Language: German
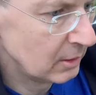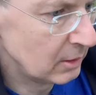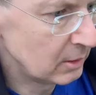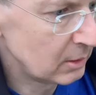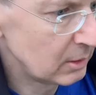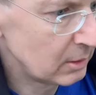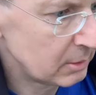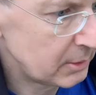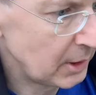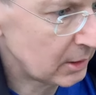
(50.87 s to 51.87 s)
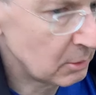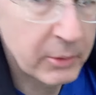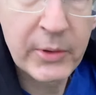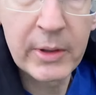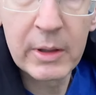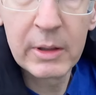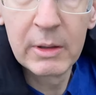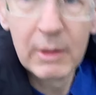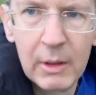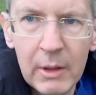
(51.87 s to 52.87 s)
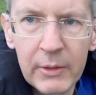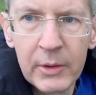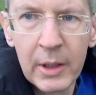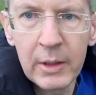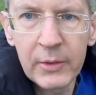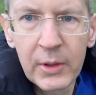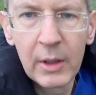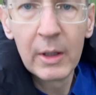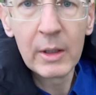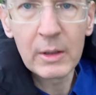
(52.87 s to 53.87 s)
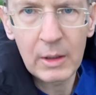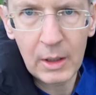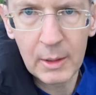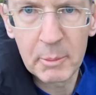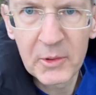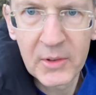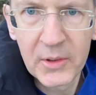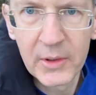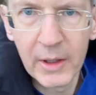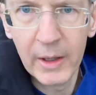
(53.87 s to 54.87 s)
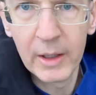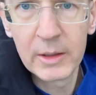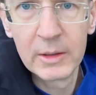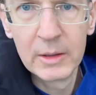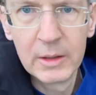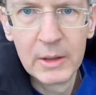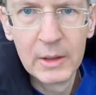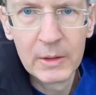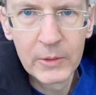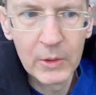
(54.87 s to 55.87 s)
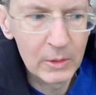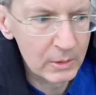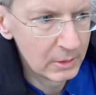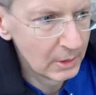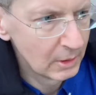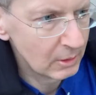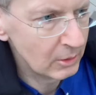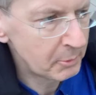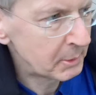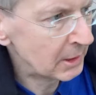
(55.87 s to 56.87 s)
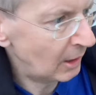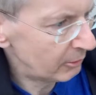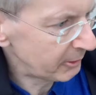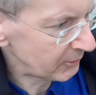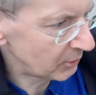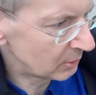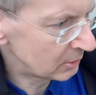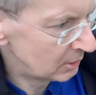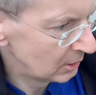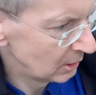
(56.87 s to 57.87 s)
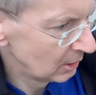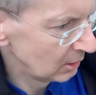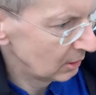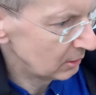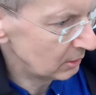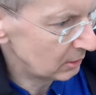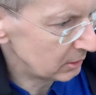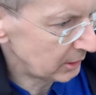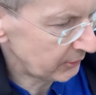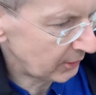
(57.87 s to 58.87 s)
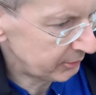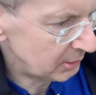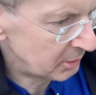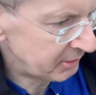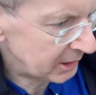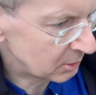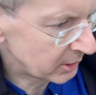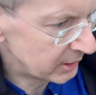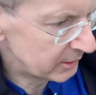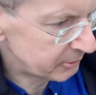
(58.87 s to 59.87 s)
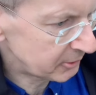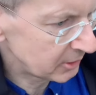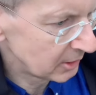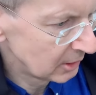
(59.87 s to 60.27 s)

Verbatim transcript: Äh, Diagnose, sie nennen es Krebs. Ja, so. Und ich bin der Auffassung, äh, dass da viel Bewegung hilft